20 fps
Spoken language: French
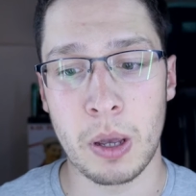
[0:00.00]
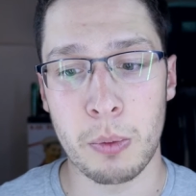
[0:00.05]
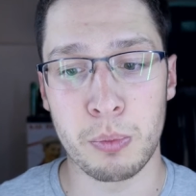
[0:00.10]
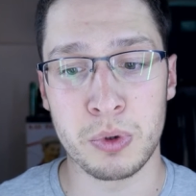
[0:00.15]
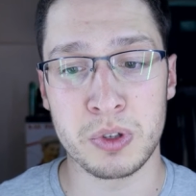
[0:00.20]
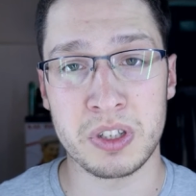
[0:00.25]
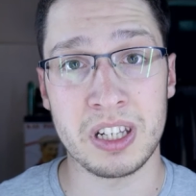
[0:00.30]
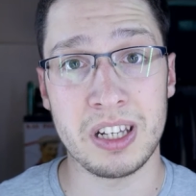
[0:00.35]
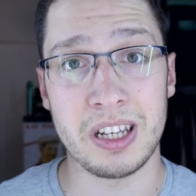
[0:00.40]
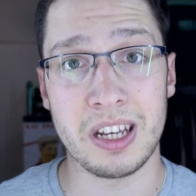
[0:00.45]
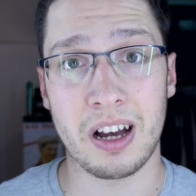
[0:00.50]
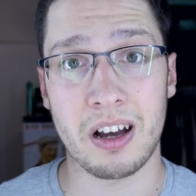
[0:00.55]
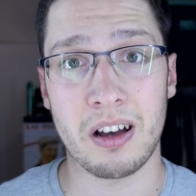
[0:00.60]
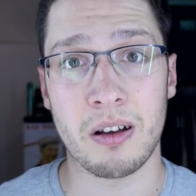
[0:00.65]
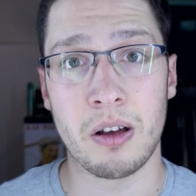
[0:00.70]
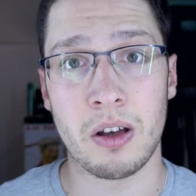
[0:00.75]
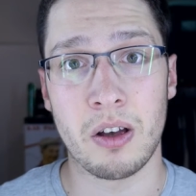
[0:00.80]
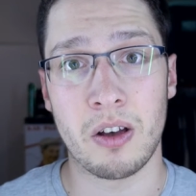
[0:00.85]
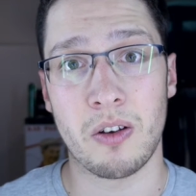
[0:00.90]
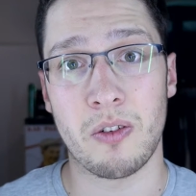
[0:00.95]
petit lien
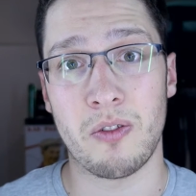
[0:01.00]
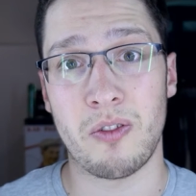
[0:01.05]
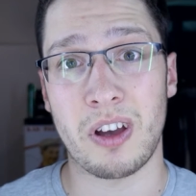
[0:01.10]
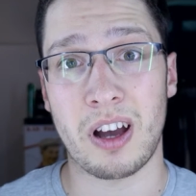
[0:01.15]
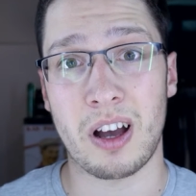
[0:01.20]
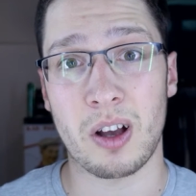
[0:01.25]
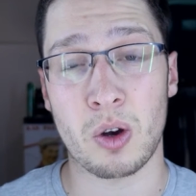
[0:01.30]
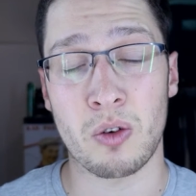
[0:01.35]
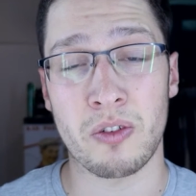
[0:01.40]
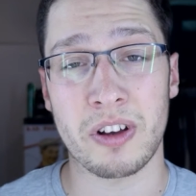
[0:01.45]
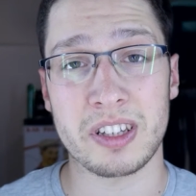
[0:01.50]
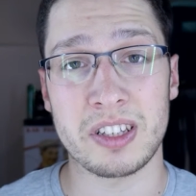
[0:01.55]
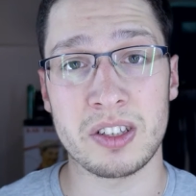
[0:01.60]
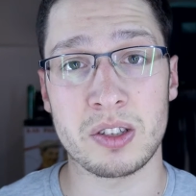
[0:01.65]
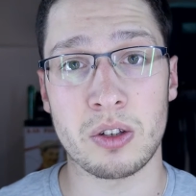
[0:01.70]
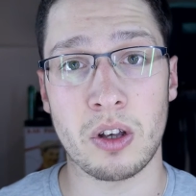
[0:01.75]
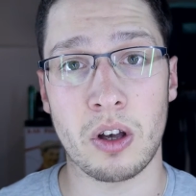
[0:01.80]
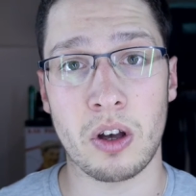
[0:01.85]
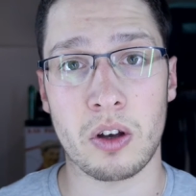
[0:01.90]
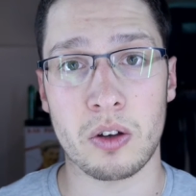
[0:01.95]
vers un
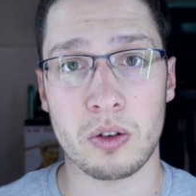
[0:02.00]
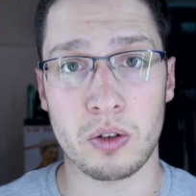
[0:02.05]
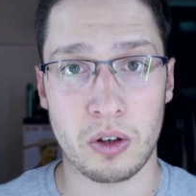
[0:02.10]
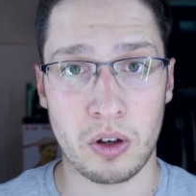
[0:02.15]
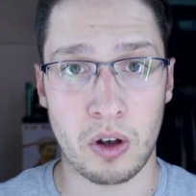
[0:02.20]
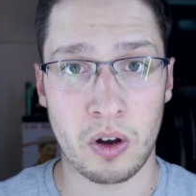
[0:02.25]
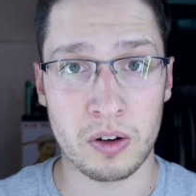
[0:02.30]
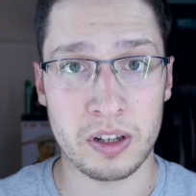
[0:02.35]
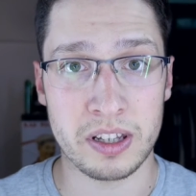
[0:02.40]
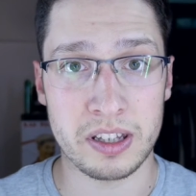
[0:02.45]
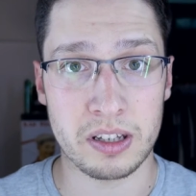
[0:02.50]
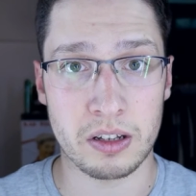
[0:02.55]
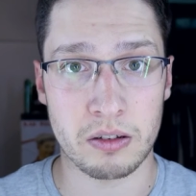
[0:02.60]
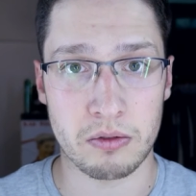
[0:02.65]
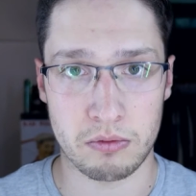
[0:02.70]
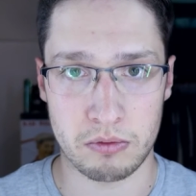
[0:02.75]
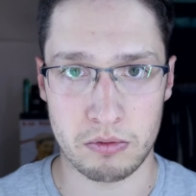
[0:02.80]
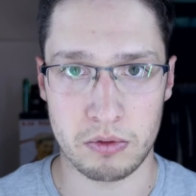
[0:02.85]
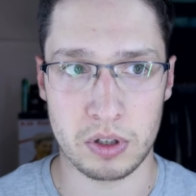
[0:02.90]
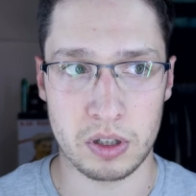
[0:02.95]
convertisseur en ligne
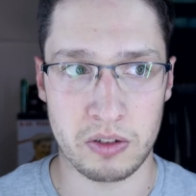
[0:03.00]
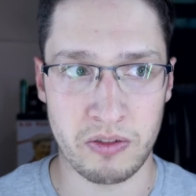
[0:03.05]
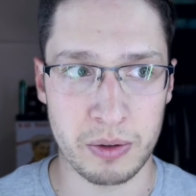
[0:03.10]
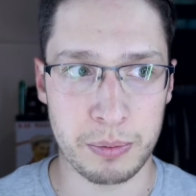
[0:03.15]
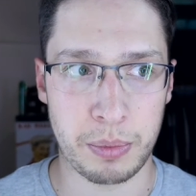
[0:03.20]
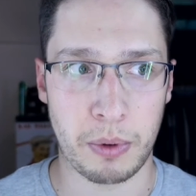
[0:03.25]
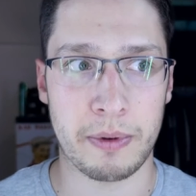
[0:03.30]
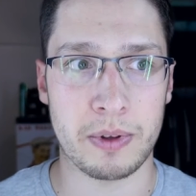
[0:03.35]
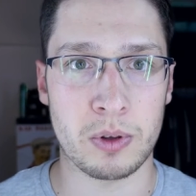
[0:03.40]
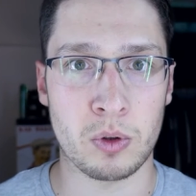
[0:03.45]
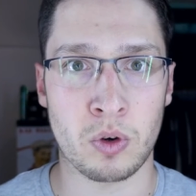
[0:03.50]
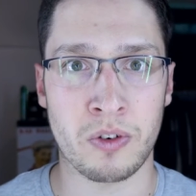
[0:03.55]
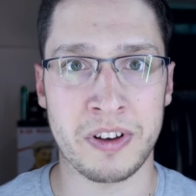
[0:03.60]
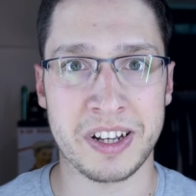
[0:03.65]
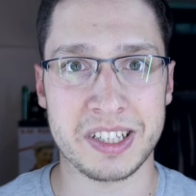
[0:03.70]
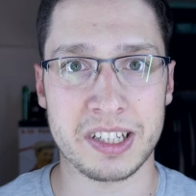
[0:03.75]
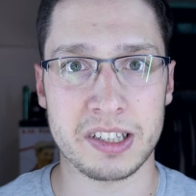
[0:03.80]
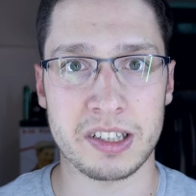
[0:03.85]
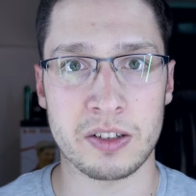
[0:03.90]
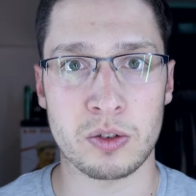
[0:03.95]
qui va te permettre de
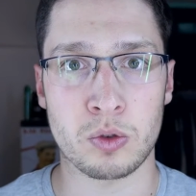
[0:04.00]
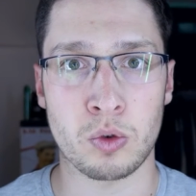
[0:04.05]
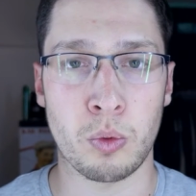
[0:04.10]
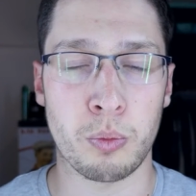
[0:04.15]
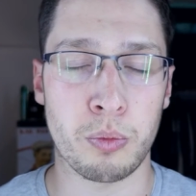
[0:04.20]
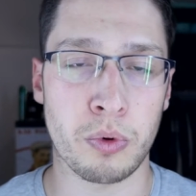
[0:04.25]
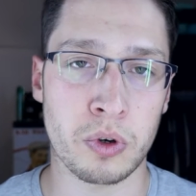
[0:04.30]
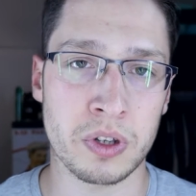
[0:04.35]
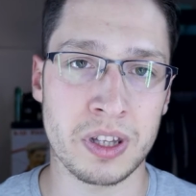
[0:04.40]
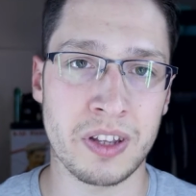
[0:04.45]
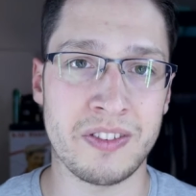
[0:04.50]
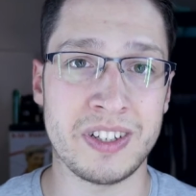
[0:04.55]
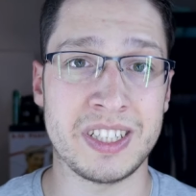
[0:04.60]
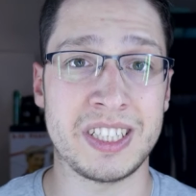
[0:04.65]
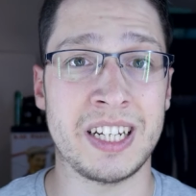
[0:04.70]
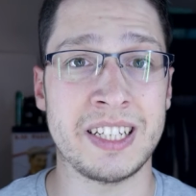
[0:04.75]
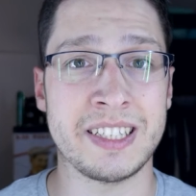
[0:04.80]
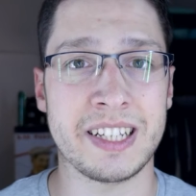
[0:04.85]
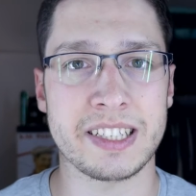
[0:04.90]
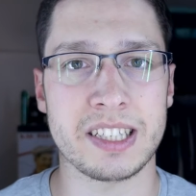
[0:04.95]
convertir tes sons pour que
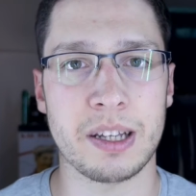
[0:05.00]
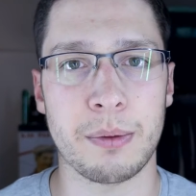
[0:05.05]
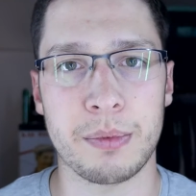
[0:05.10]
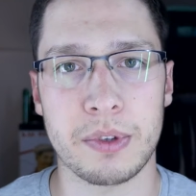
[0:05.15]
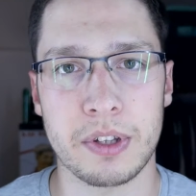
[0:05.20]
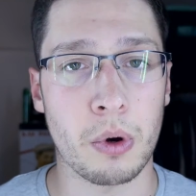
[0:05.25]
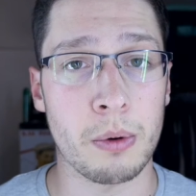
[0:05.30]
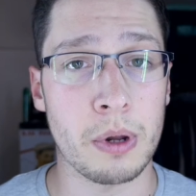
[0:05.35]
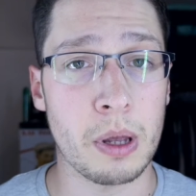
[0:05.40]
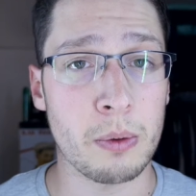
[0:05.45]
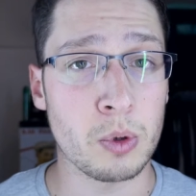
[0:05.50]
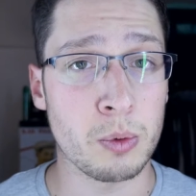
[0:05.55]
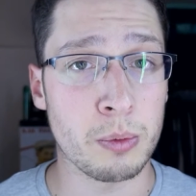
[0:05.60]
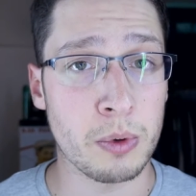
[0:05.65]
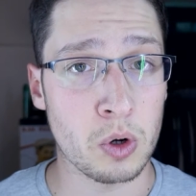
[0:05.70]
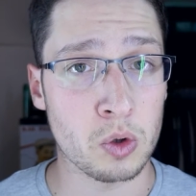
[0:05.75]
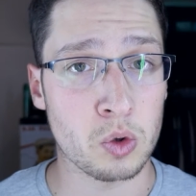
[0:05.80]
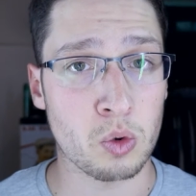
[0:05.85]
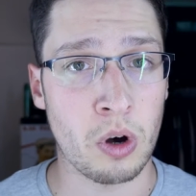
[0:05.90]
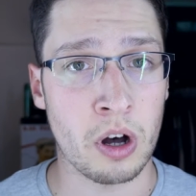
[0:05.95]
DaVinci les accepte. Problème
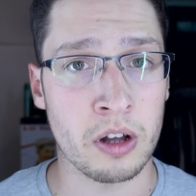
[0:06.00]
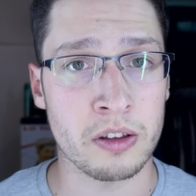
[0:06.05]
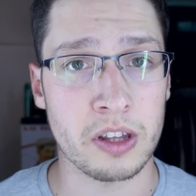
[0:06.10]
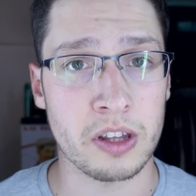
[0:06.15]
numéro 3,